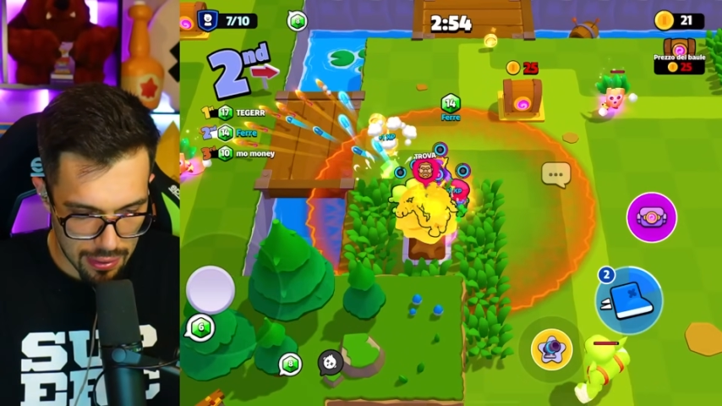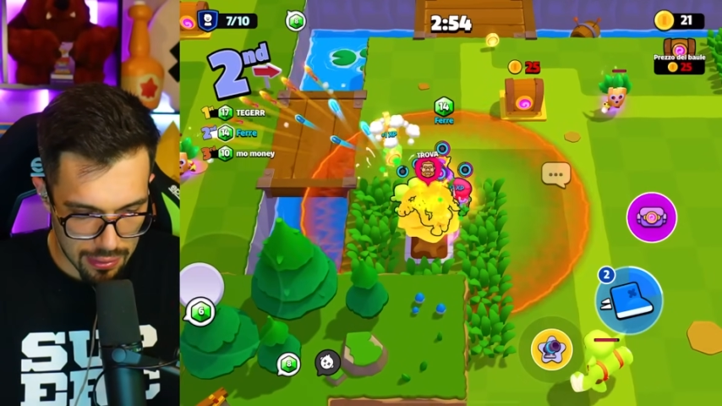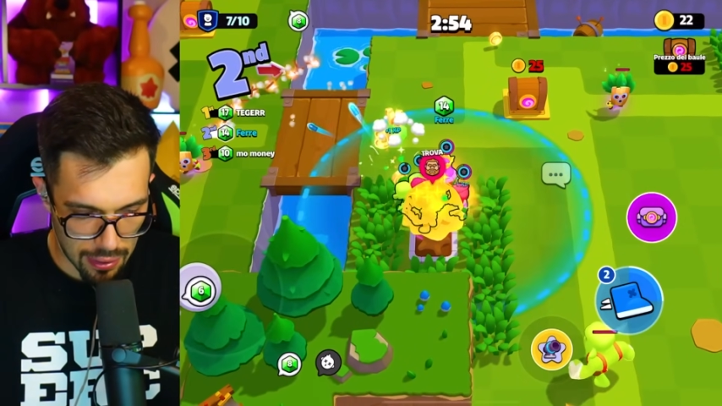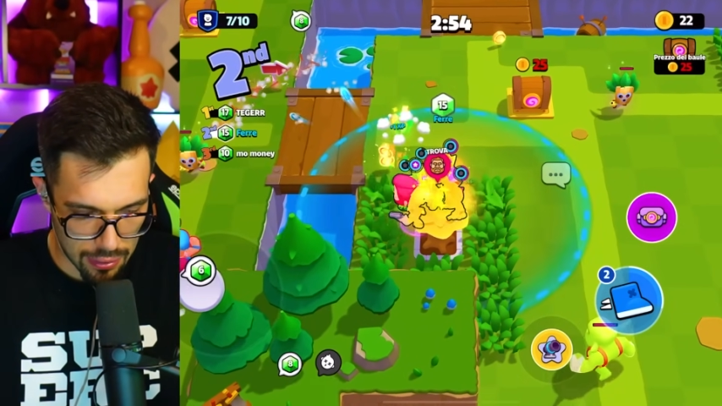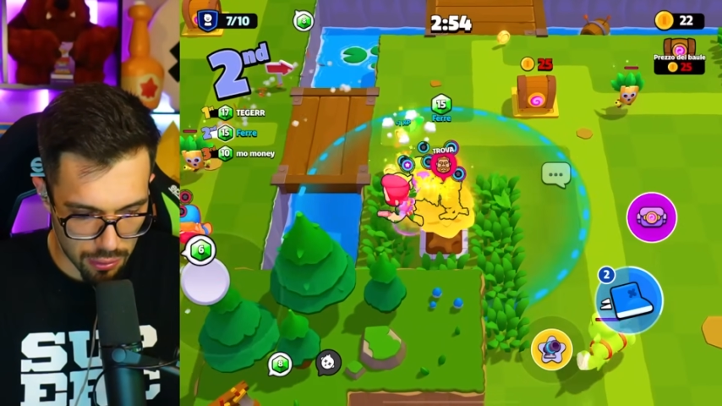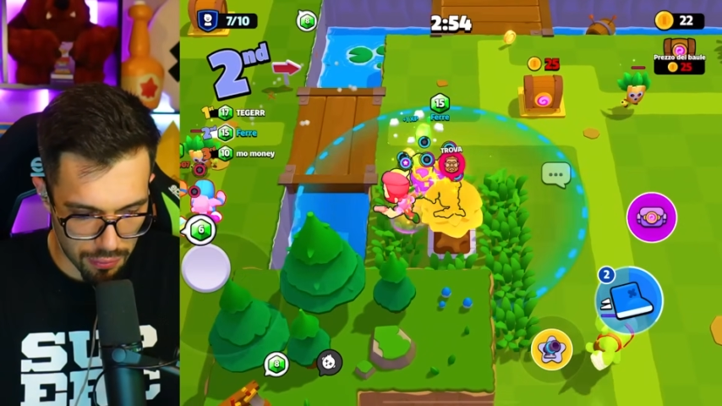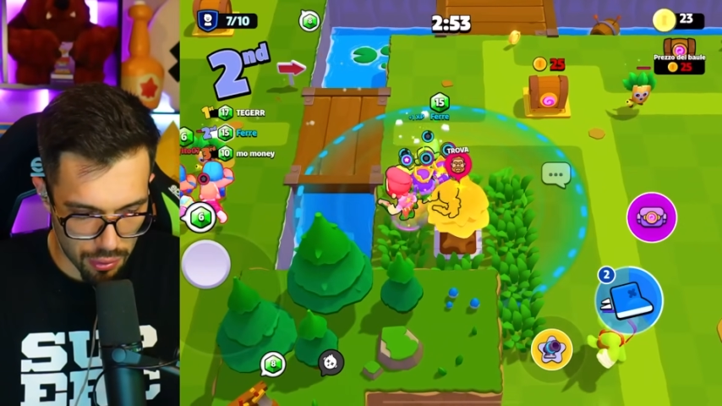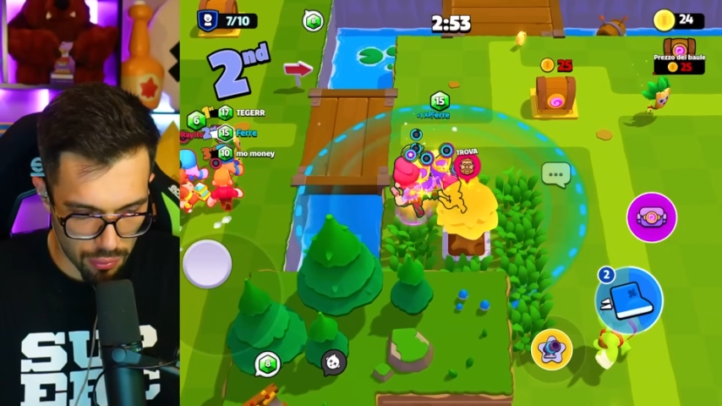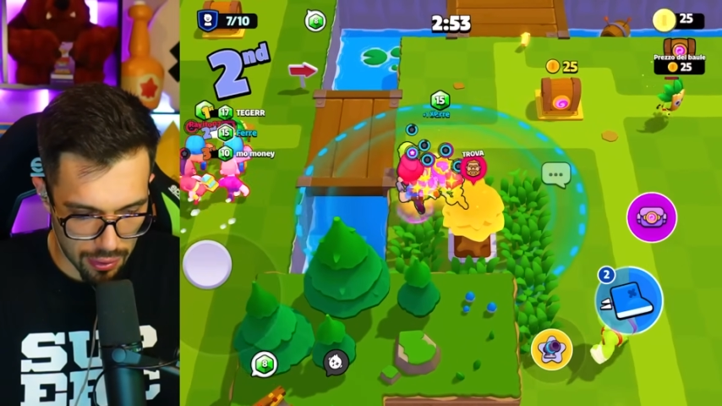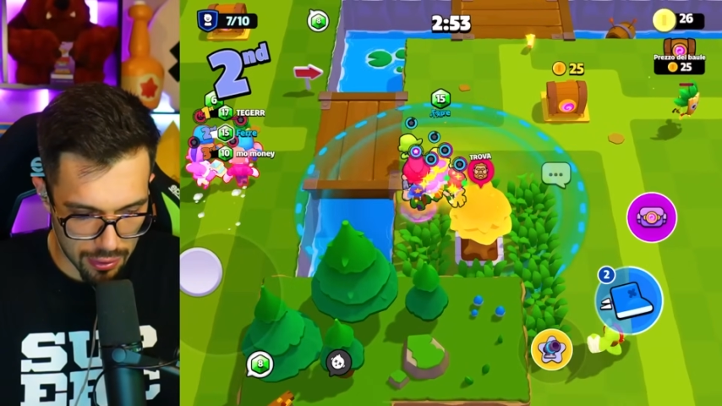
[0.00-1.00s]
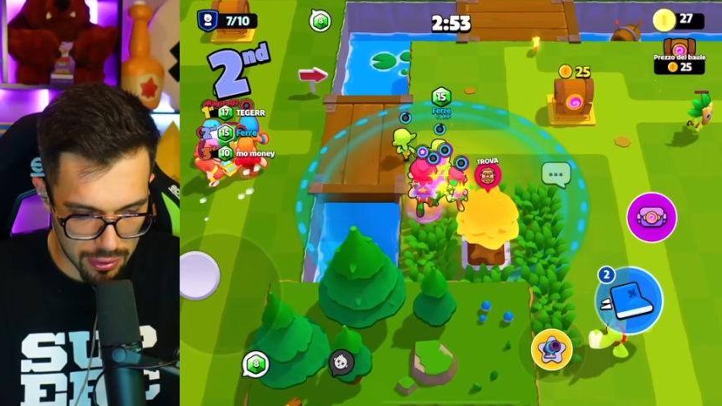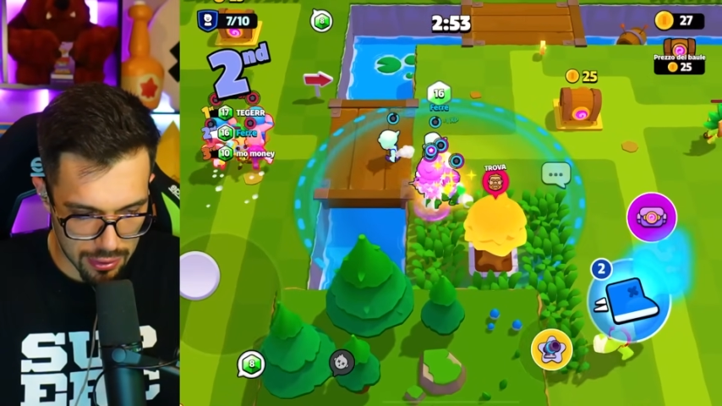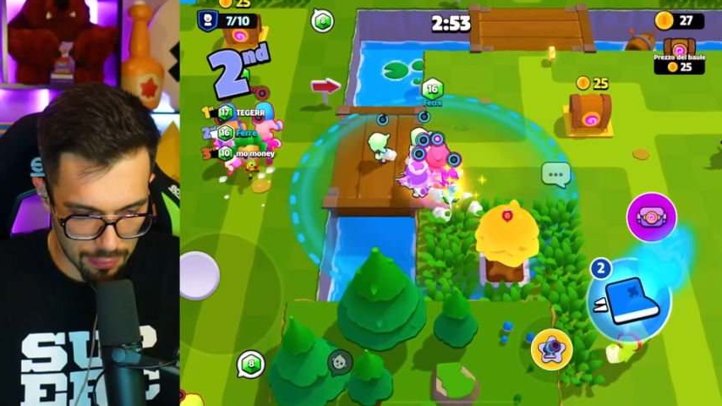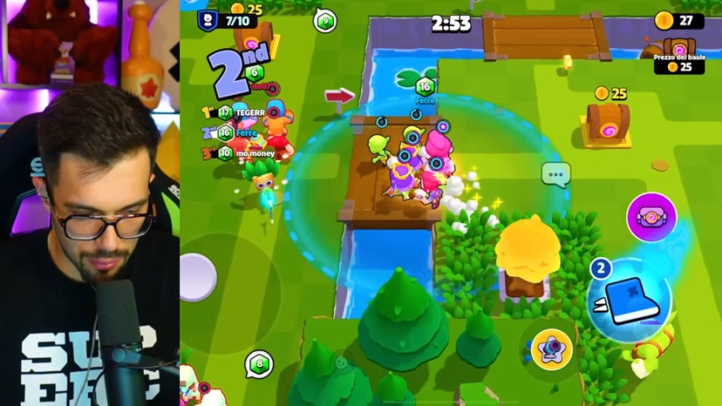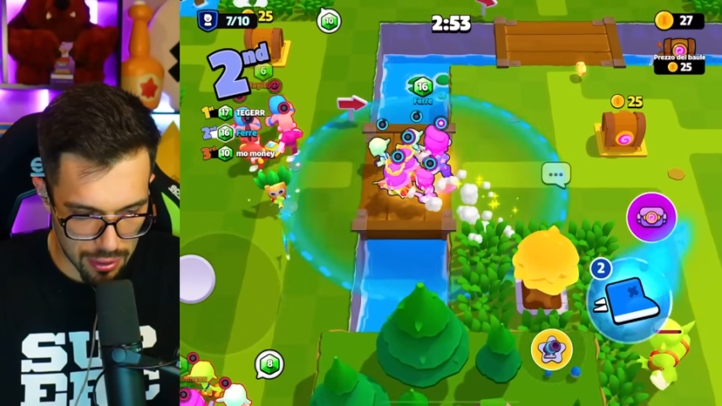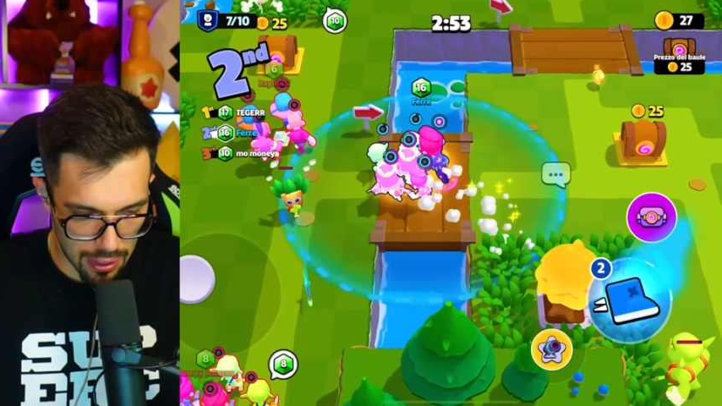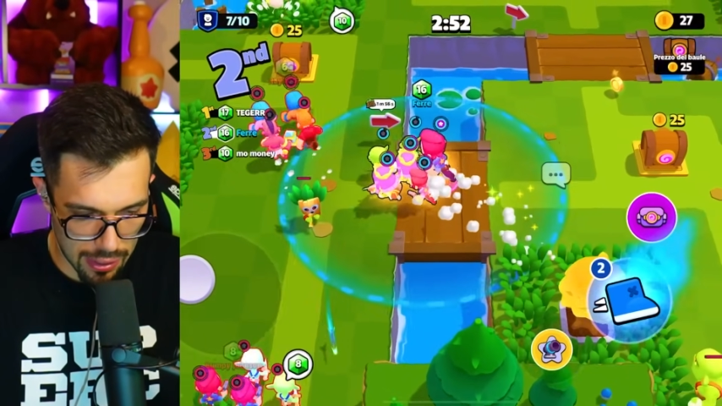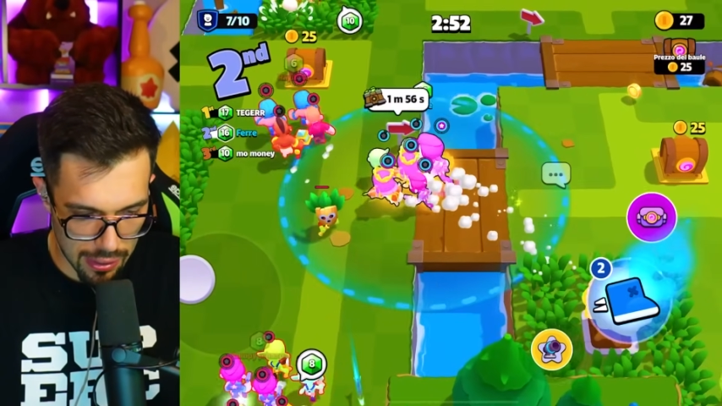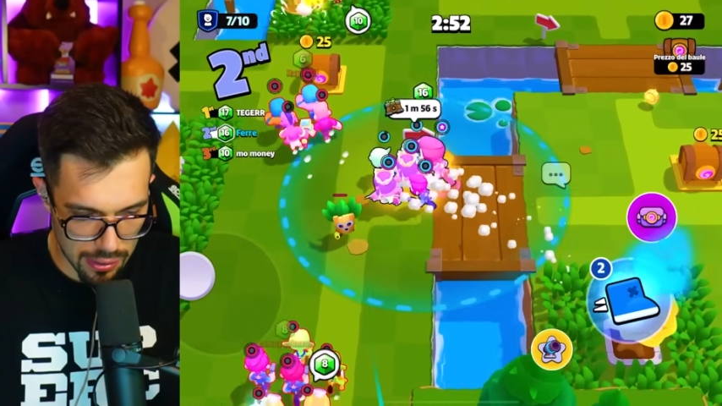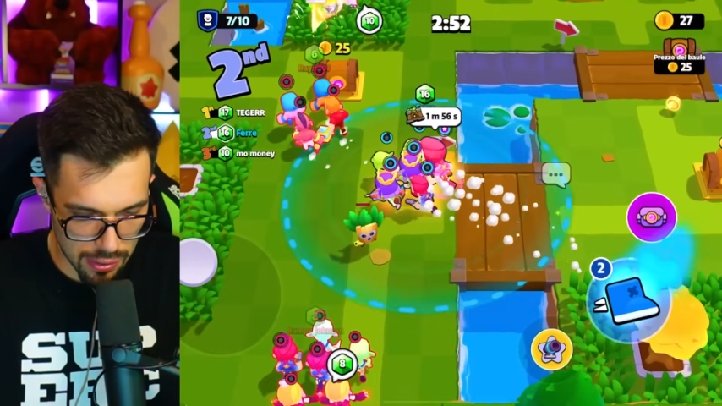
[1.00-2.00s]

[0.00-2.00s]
Tra l'altro vedo qua che ci stiamo già... Ah,